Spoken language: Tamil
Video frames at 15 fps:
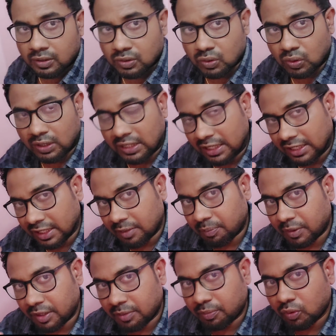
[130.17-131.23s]
ஸோ டெலிட்டட்
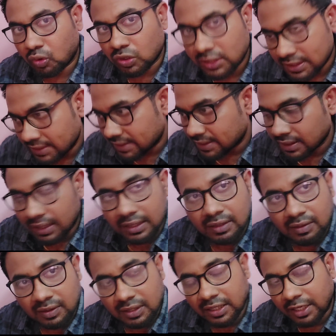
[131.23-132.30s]
பண்ண போர்ஷன்ஸ்
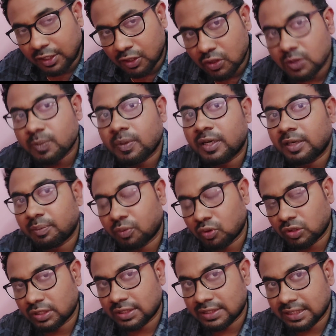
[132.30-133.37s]
அதாவது ரெடியூஸ் பண்ண
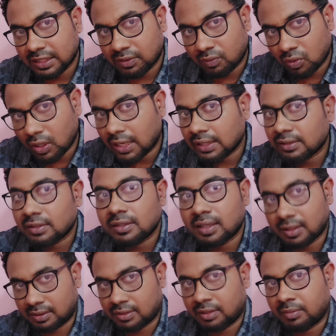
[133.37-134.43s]
போர்ஷன்ஸ் என்னவோ
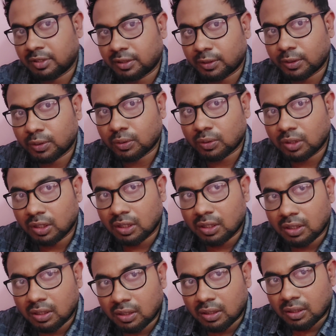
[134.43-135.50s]
அதுதான் நமக்கு இருக்கும்
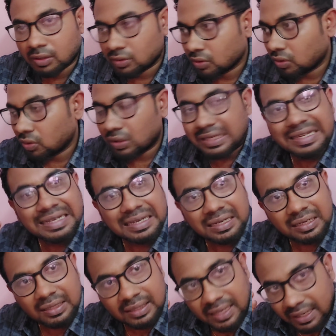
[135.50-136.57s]
ஸோ
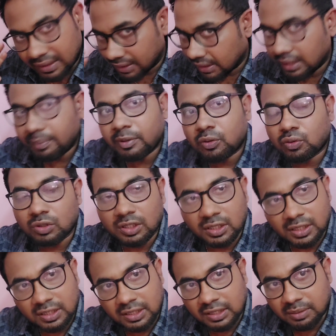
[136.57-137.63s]
நான் எல்லாமே
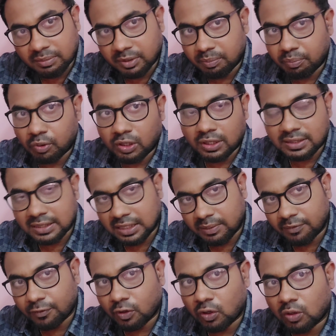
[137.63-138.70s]
கொடுத்துட்ருக்கேன் நம்ம இம்பார்ட்டன்ஸ்
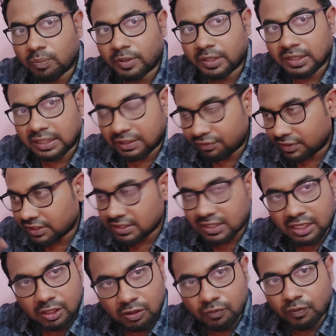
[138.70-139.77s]
எல்லாமே ஃபாலோ பண்ணுங்கள் லெவன்த்
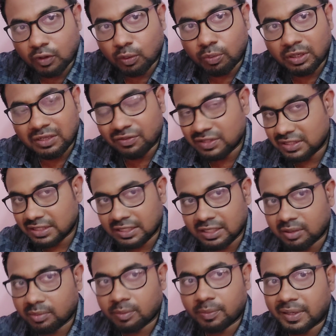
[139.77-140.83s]
ஸ்டாண்டர்டும் ஃபாலோ பண்ணுங்கள் லெவன்த் ஸ்டாண்டர்ட்
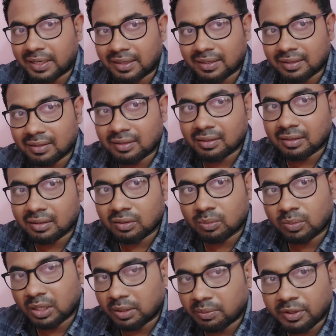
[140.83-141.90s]
நிறைய பேர் பார்க்குறது இல்லை
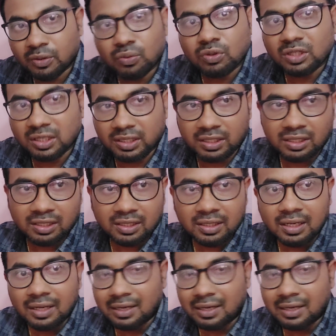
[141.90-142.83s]
ரொம்ப அருமையாக கொடுத்துட்டு இன்றைக்கி